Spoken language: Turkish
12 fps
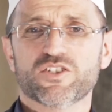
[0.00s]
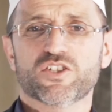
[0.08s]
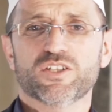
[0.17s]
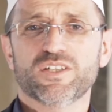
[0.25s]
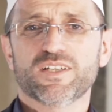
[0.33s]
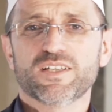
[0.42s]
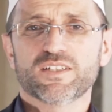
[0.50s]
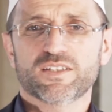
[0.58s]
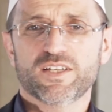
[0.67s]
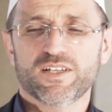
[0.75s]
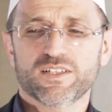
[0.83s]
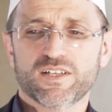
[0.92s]
için
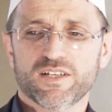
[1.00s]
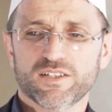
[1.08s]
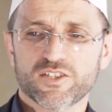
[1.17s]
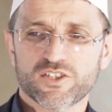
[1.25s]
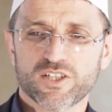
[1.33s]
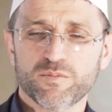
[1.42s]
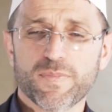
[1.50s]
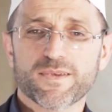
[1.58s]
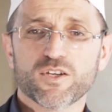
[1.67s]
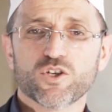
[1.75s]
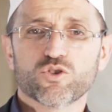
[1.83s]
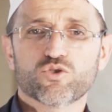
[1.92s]
değerli kardeşlerim
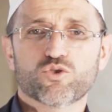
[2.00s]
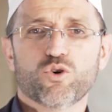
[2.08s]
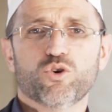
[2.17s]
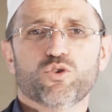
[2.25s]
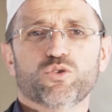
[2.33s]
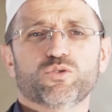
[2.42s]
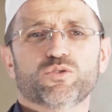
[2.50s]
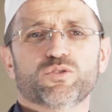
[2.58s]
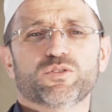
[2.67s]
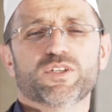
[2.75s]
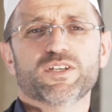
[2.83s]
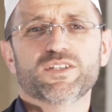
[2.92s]
çok
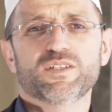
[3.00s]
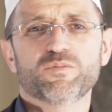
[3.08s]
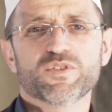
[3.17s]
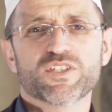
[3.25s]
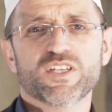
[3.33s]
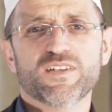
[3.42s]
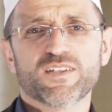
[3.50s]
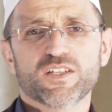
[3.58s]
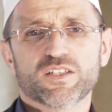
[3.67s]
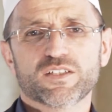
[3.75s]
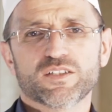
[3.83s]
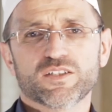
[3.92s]
e, kendimizi
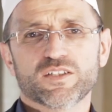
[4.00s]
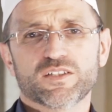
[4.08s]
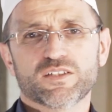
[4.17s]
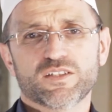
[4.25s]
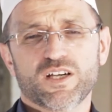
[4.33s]
e,